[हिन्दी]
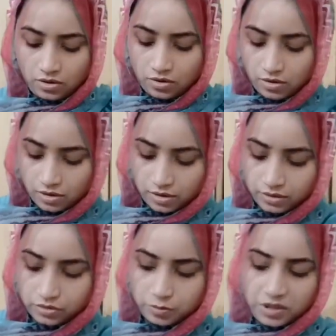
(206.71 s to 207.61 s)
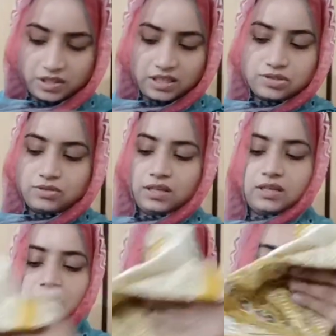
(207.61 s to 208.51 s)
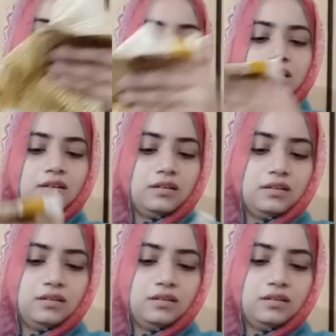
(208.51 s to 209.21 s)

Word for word: और दुपट्टा जो है इसका